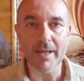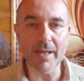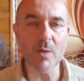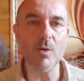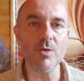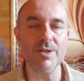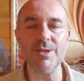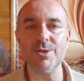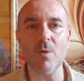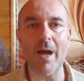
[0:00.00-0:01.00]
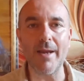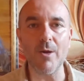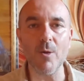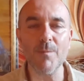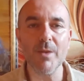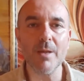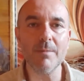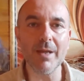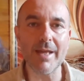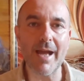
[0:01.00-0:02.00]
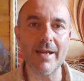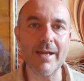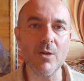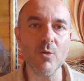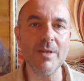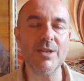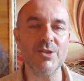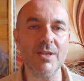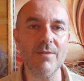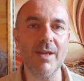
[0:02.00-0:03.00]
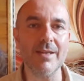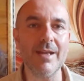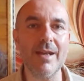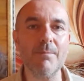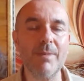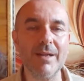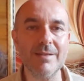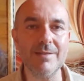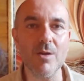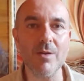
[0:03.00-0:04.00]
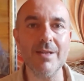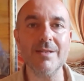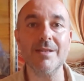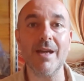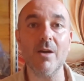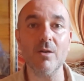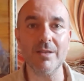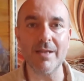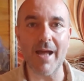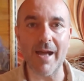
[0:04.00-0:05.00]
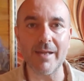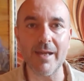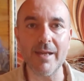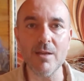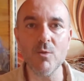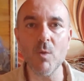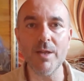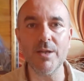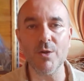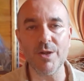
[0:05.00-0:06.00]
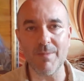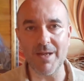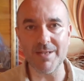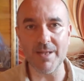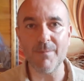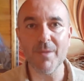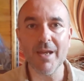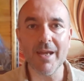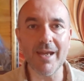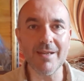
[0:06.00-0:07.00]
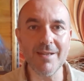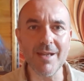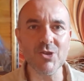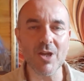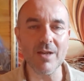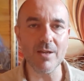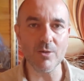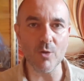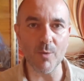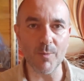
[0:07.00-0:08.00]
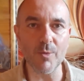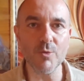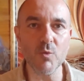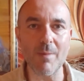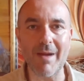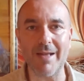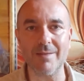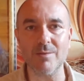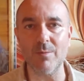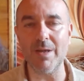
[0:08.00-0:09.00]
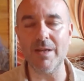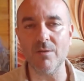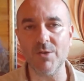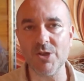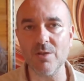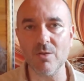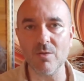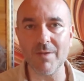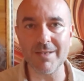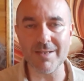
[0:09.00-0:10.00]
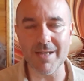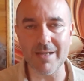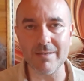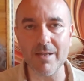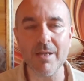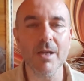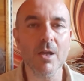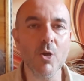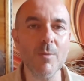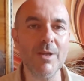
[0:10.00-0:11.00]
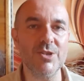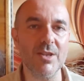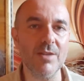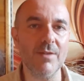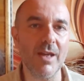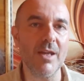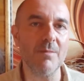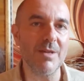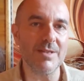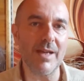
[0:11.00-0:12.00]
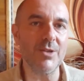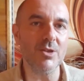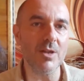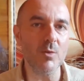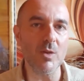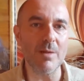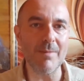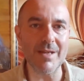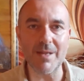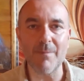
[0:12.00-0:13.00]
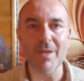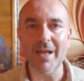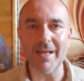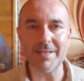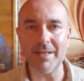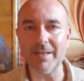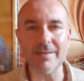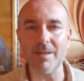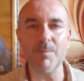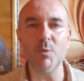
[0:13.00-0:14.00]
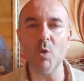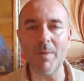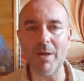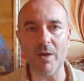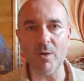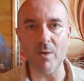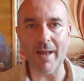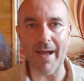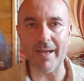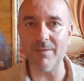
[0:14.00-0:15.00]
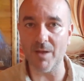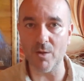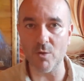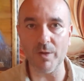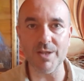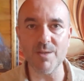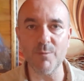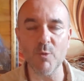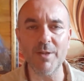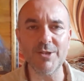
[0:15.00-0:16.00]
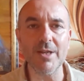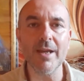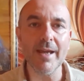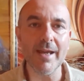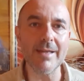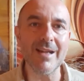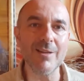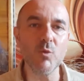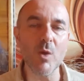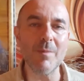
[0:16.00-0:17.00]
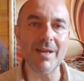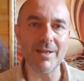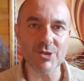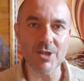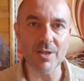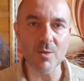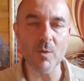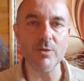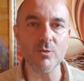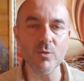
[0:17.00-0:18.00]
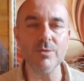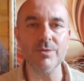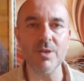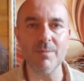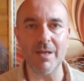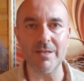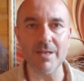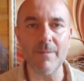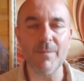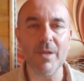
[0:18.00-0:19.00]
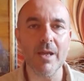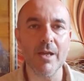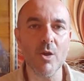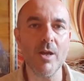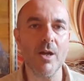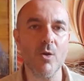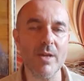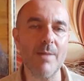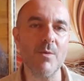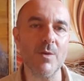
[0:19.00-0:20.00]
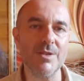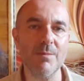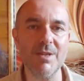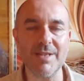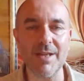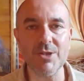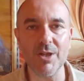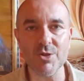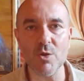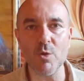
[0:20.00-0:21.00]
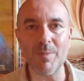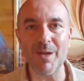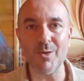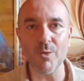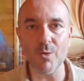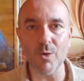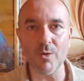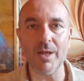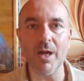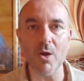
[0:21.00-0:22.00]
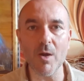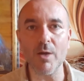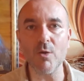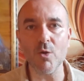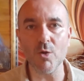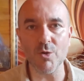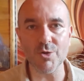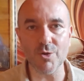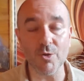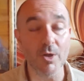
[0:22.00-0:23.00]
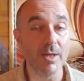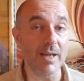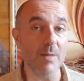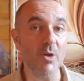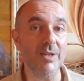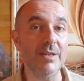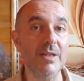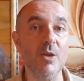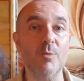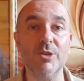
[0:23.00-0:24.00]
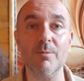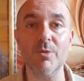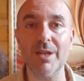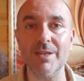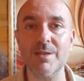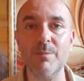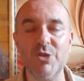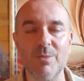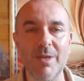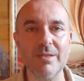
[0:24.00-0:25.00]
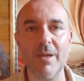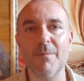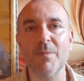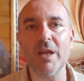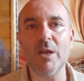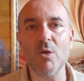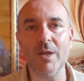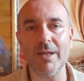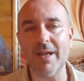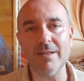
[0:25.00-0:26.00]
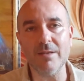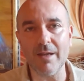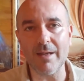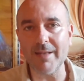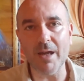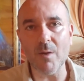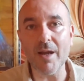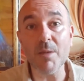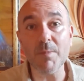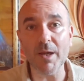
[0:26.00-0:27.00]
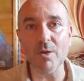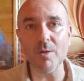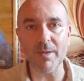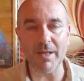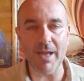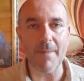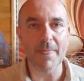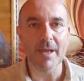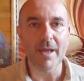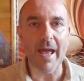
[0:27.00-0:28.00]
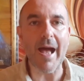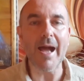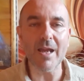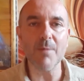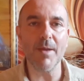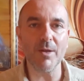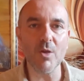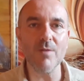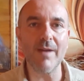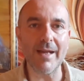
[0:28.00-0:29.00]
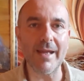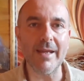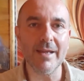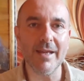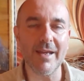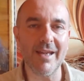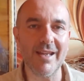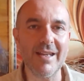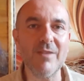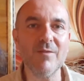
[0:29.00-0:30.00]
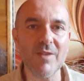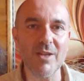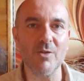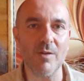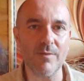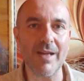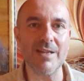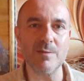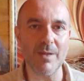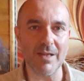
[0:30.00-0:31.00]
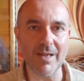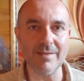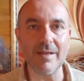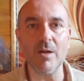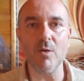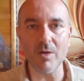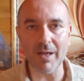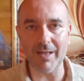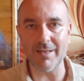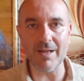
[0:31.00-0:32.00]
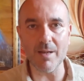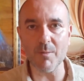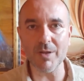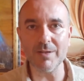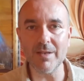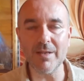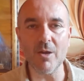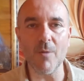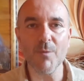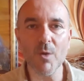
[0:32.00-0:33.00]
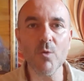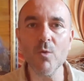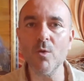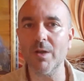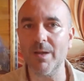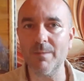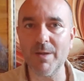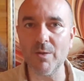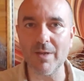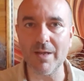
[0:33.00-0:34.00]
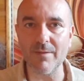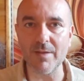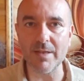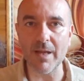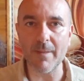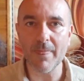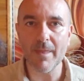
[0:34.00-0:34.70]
In quello stesso anno Miriana comincia ad avere delle apparizioni straordinarie, il 2 di ogni mese, e dieci anni dopo, 2 marzo 1997, comincia ad avere i messaggi del 2 del mese, a scadenza più o meno regolare, vengono resi pubblici e dal 2005 tutti i mesi noi accogliamo questi messaggi che sono per coloro che ancora non conoscono l'amore di Dio, potremmo dire semplicemente i non credenti, in realtà erano anche per noi perché anche per noi vale eh, l'invito a fare esperienza concreta dell'amore di Dio lungo il cammino della vita.